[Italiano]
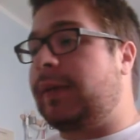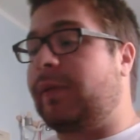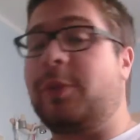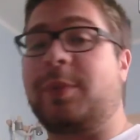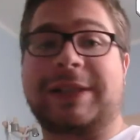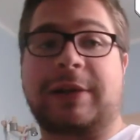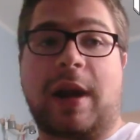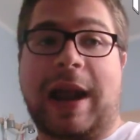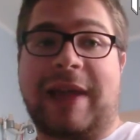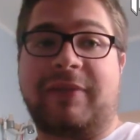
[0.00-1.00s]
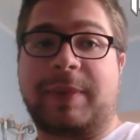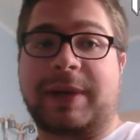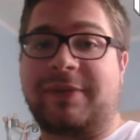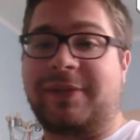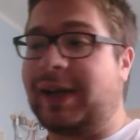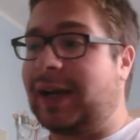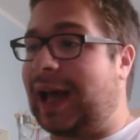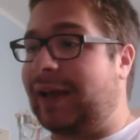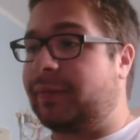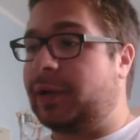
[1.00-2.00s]
volevo portarlo a live perché fare le
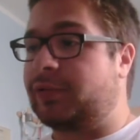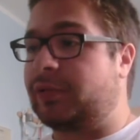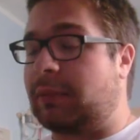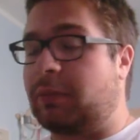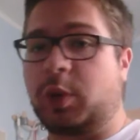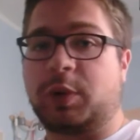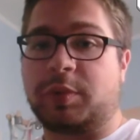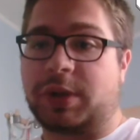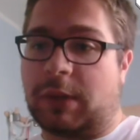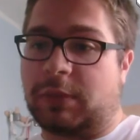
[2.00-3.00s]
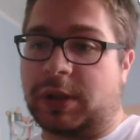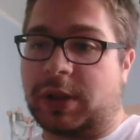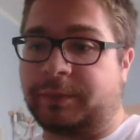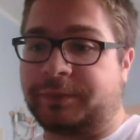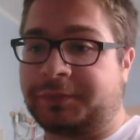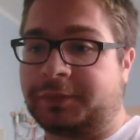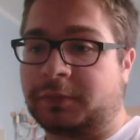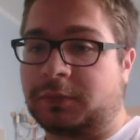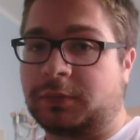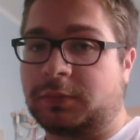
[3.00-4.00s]
live mi risulta molto più semplice.
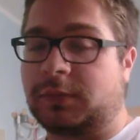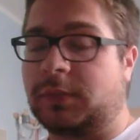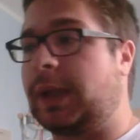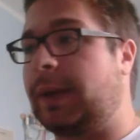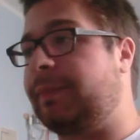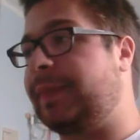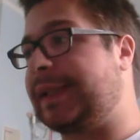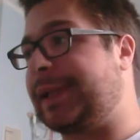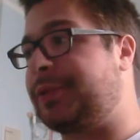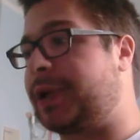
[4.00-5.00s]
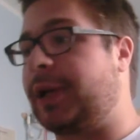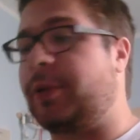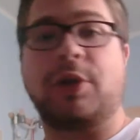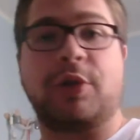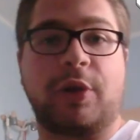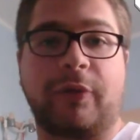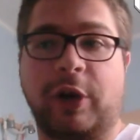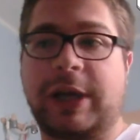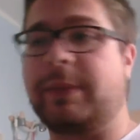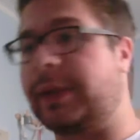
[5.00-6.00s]
Nel senso che quando io
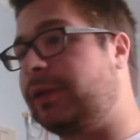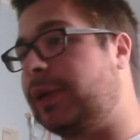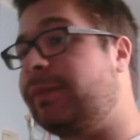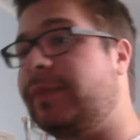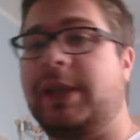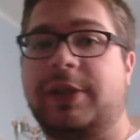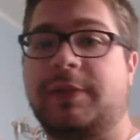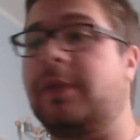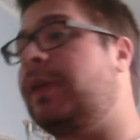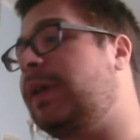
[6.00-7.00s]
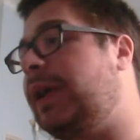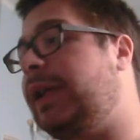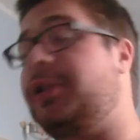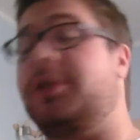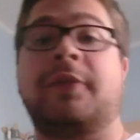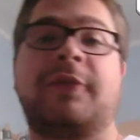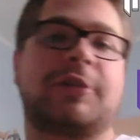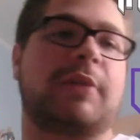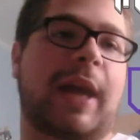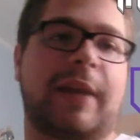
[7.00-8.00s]
voglio mi metto lì e decido, e decido
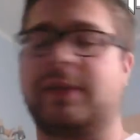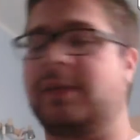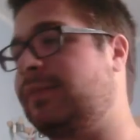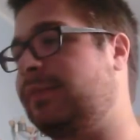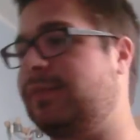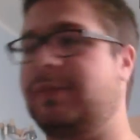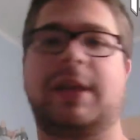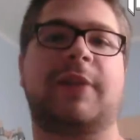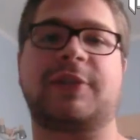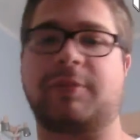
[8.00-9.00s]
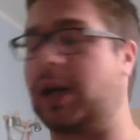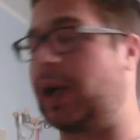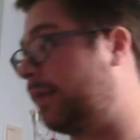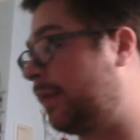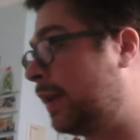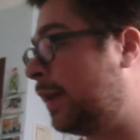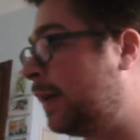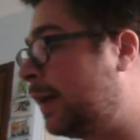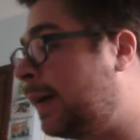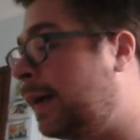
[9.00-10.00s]
faccio una live. E faccio una live.
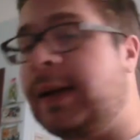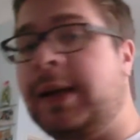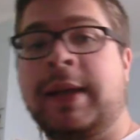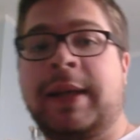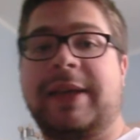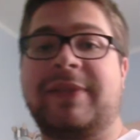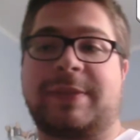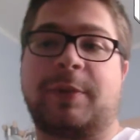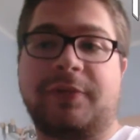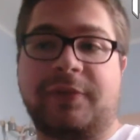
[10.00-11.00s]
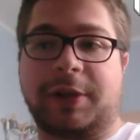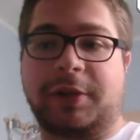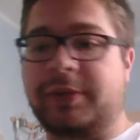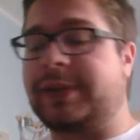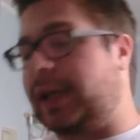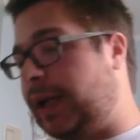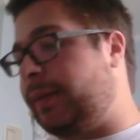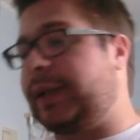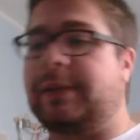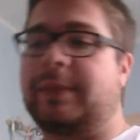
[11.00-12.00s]
Invece per un video devo stare lì,
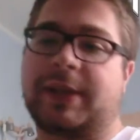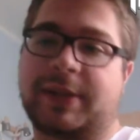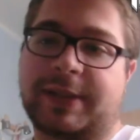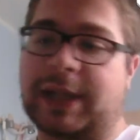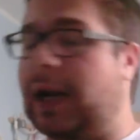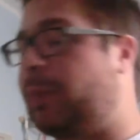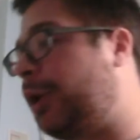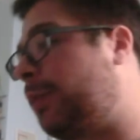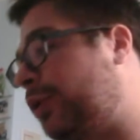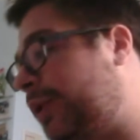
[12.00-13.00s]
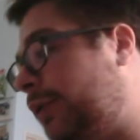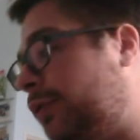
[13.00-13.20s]
mettermi a registrare, poi rimontare